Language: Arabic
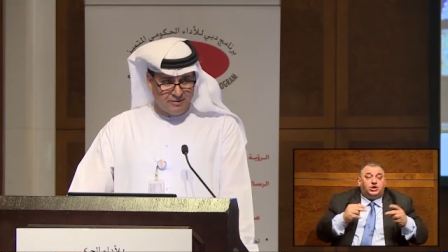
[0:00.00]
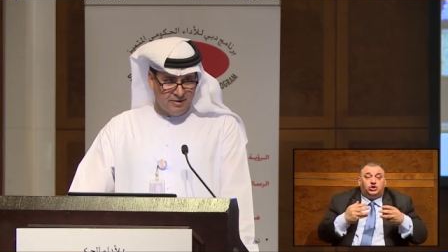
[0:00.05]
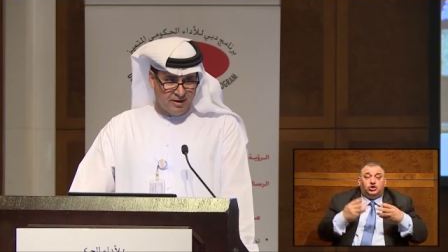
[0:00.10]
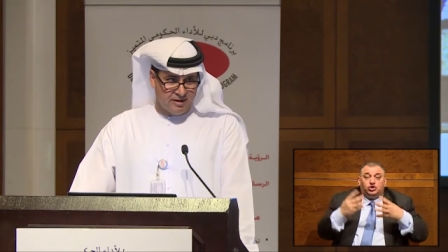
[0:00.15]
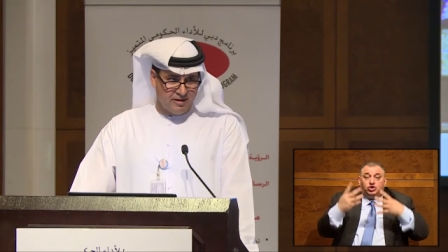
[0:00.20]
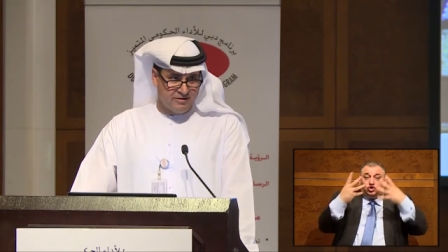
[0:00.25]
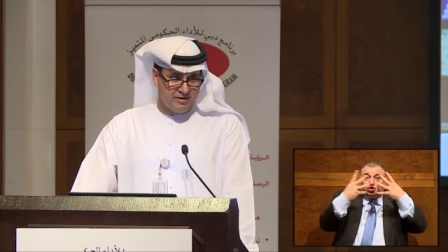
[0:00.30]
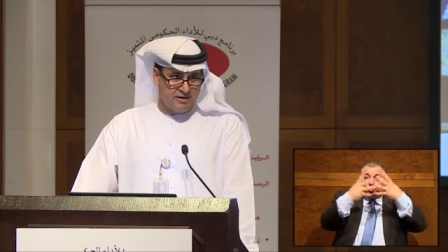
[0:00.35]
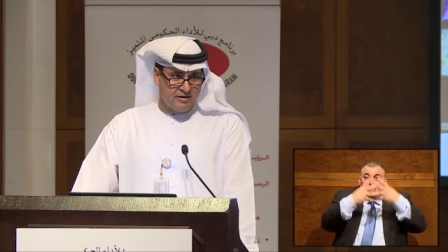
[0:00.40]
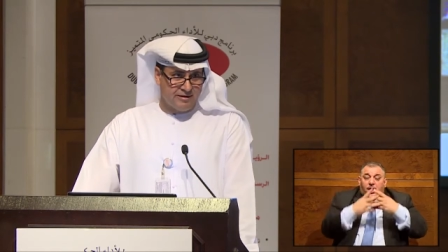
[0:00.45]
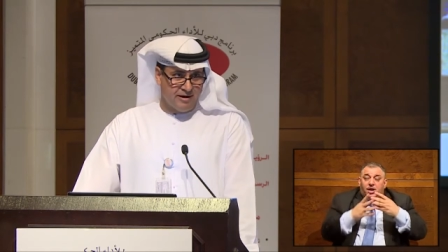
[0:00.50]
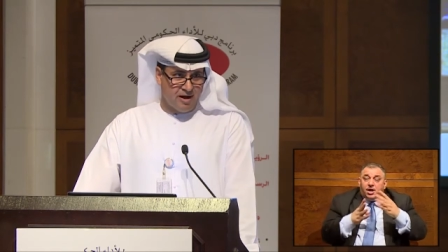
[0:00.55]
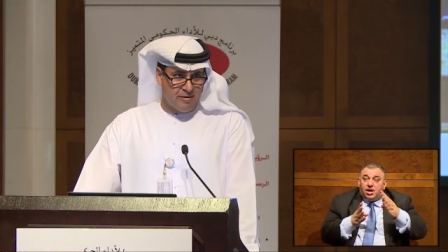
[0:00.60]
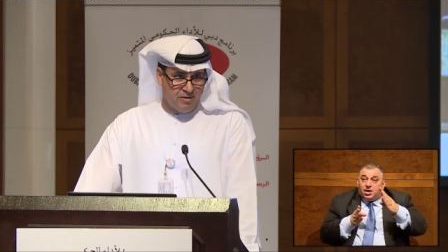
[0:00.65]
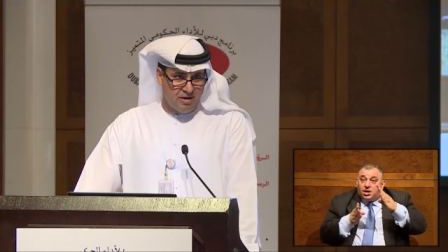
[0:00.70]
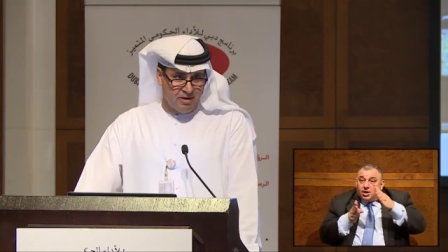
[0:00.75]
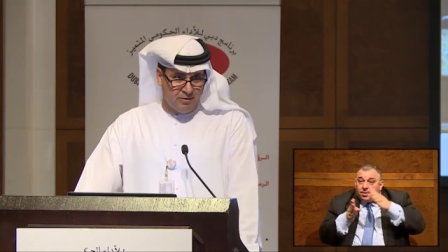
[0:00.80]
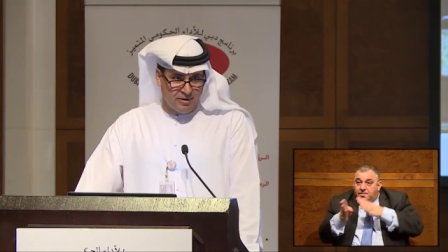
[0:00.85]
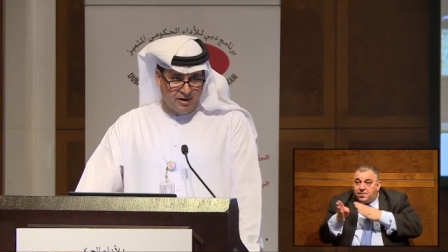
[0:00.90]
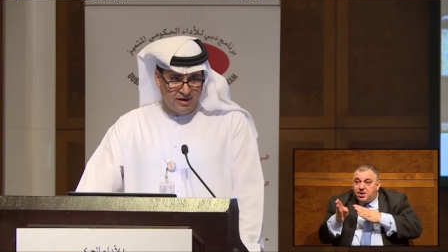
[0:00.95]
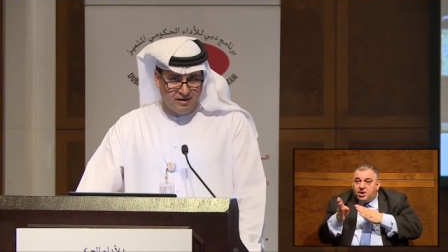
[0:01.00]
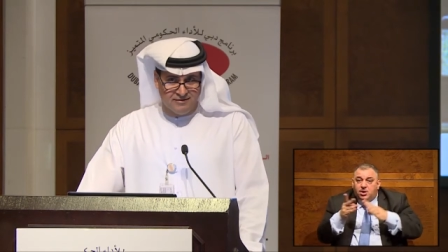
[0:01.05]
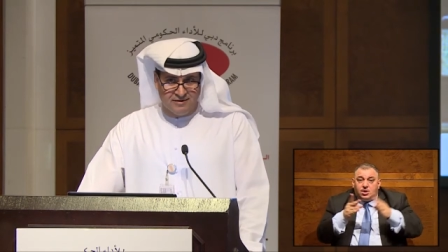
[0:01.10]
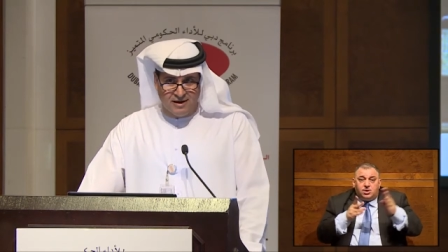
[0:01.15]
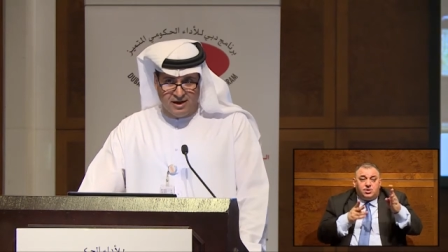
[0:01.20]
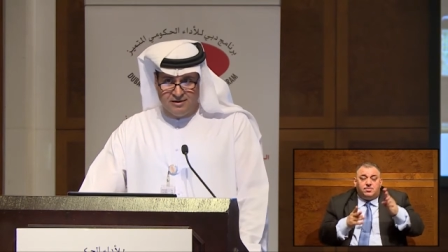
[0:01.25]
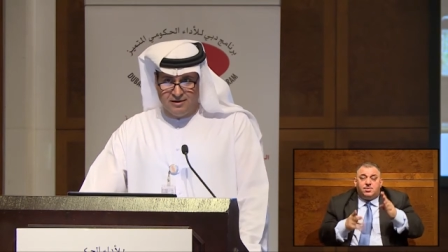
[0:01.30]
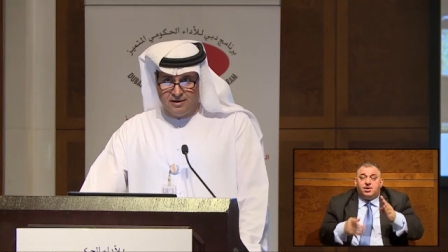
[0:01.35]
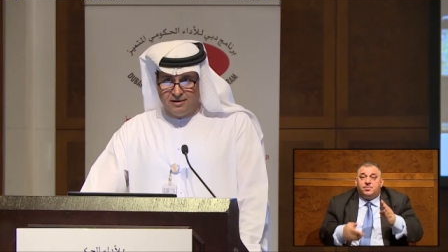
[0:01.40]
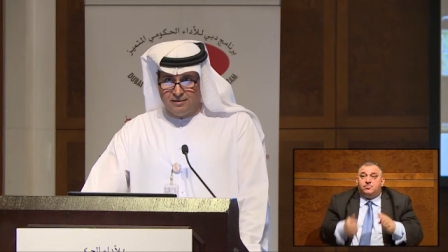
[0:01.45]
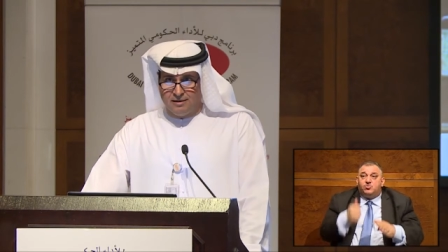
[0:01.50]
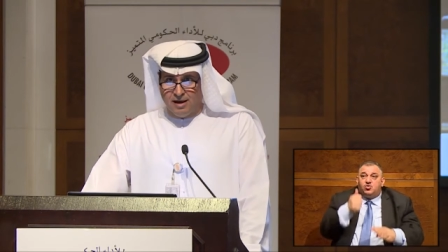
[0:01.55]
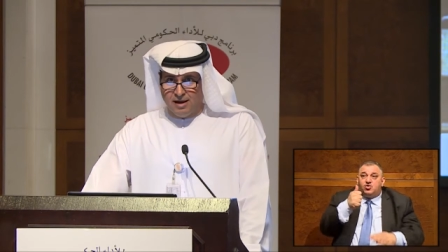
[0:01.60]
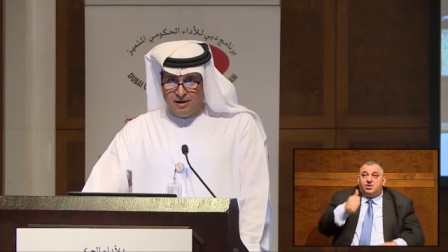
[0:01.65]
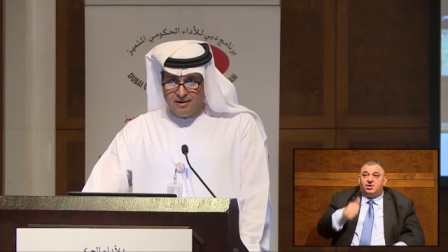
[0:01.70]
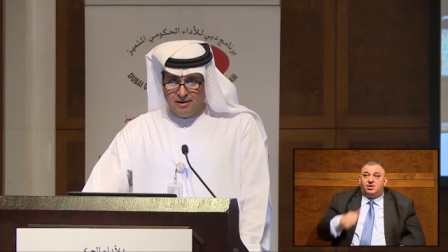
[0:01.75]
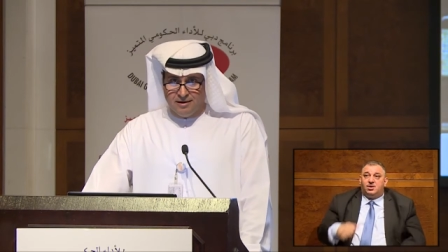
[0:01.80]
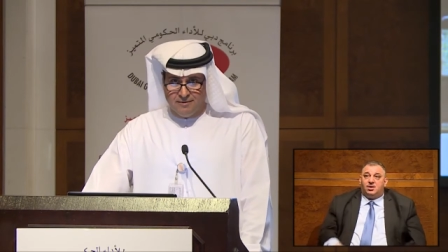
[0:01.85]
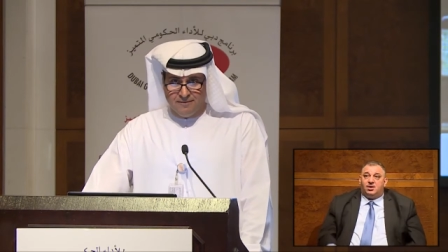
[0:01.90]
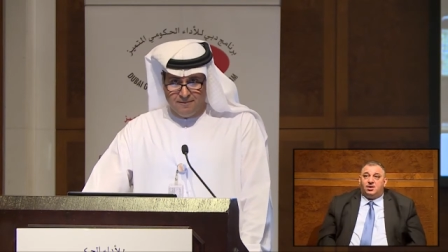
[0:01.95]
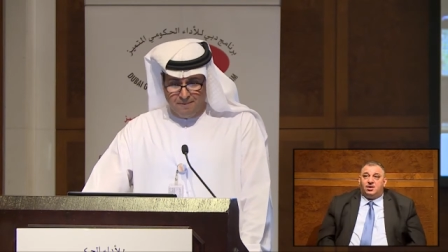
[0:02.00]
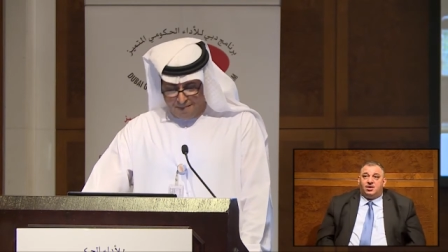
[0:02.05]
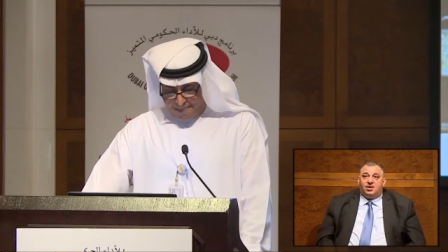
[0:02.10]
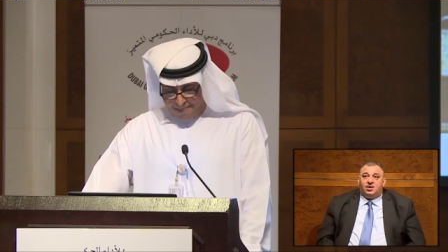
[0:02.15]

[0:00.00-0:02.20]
تطبيق الجيل الرابع ونحن سعيدين لذلك